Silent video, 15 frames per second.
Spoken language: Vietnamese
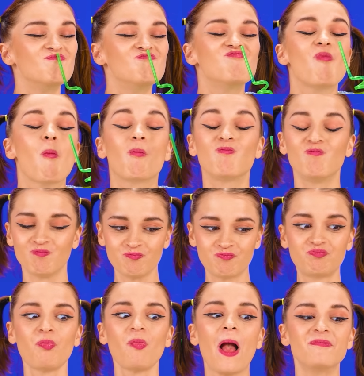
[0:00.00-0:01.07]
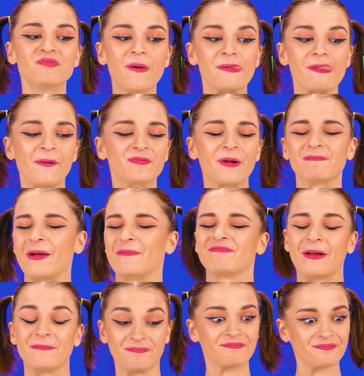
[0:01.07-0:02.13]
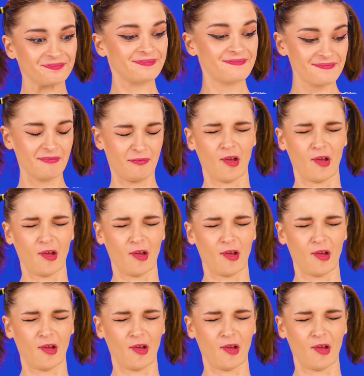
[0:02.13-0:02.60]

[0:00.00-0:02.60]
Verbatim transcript: Uhm, rất là ngon đấy chứ.